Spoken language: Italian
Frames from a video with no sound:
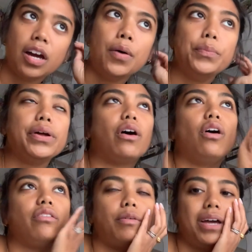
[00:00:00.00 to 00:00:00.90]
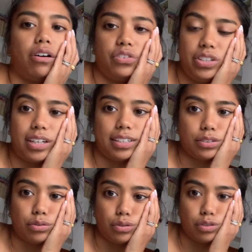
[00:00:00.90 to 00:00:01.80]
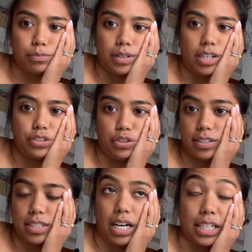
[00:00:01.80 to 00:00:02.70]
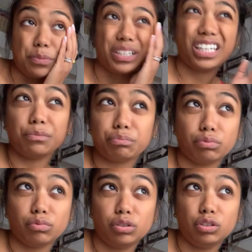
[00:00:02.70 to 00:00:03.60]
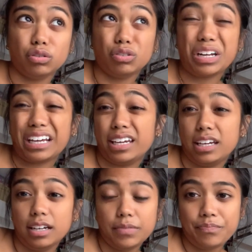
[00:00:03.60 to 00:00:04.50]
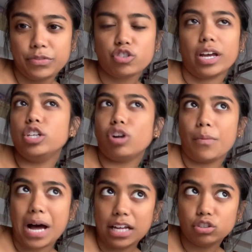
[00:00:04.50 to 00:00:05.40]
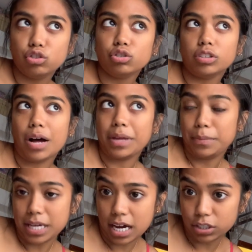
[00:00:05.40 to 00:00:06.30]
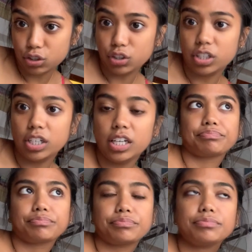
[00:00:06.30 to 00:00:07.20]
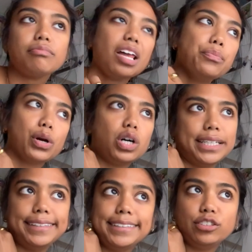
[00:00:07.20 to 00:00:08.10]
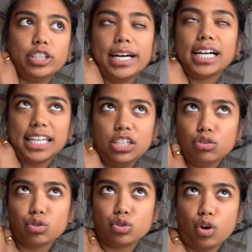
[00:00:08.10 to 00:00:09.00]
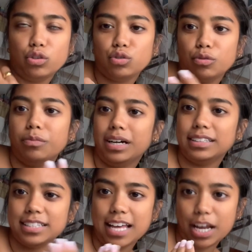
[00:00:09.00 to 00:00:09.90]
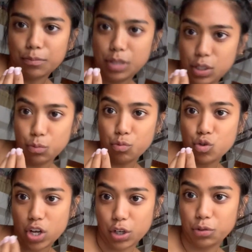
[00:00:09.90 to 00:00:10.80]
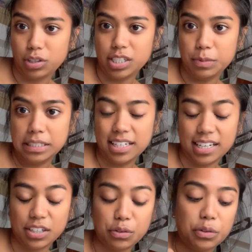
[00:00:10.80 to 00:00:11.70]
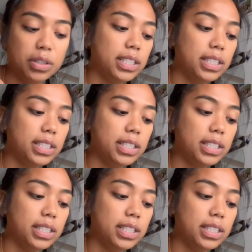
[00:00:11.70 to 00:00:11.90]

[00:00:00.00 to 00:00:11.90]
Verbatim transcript: però vabbè ogni tanto insomma ci sta anche perché appunto io non è che, cioè io la mangio, a me piace, però anche, cioè, anche io so insomma darmi un certo limite, ecco.